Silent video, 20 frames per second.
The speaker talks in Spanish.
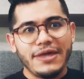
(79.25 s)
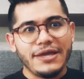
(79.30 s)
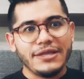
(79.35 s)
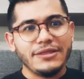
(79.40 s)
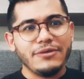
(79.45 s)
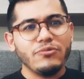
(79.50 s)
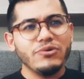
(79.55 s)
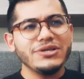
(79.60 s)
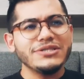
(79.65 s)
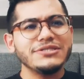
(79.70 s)
Y te
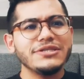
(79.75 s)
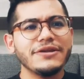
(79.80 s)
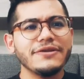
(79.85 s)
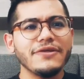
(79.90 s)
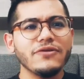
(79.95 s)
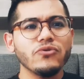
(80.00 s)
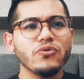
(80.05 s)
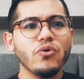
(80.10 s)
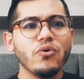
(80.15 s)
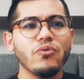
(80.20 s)
voy a estar
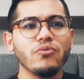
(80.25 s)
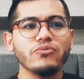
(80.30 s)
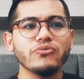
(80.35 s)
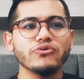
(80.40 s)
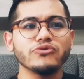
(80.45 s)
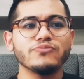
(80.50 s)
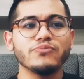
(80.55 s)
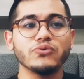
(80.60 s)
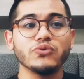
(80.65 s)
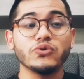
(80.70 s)
dando unos
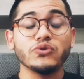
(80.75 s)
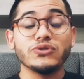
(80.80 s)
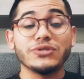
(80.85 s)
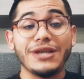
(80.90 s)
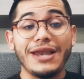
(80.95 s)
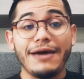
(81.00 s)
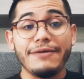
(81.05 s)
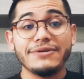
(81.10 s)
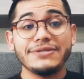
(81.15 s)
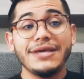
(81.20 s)
puntos
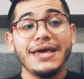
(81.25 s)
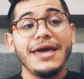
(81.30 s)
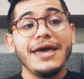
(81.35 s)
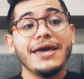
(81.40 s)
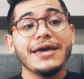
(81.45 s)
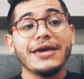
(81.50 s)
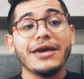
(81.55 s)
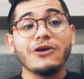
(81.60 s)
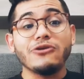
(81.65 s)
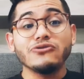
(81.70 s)
claves
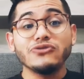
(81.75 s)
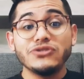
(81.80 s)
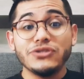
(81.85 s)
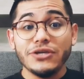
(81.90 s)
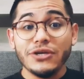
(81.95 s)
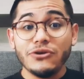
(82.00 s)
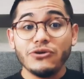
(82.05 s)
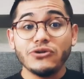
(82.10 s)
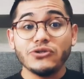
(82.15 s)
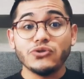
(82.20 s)
que
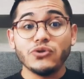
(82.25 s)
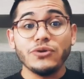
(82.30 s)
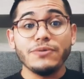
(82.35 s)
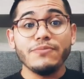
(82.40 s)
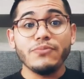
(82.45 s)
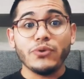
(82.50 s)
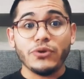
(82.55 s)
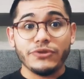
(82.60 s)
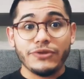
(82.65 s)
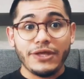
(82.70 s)
considero que son
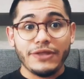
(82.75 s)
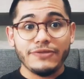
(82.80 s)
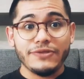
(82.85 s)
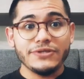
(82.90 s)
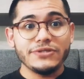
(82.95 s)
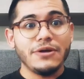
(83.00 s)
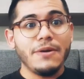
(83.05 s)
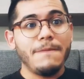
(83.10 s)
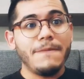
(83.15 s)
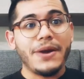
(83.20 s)

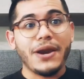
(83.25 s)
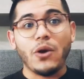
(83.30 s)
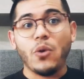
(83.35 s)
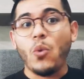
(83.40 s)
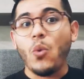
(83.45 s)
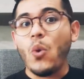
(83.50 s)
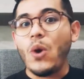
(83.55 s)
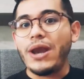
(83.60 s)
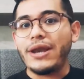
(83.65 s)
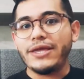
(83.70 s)
importantes para
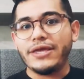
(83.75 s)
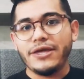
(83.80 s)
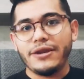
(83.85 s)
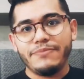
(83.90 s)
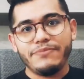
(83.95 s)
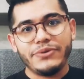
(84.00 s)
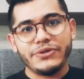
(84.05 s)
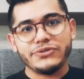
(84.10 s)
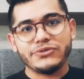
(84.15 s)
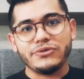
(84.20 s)

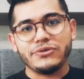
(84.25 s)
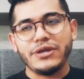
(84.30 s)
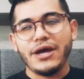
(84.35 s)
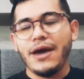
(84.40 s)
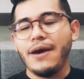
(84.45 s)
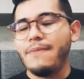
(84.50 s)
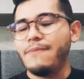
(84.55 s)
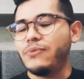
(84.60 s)
cualquier persona,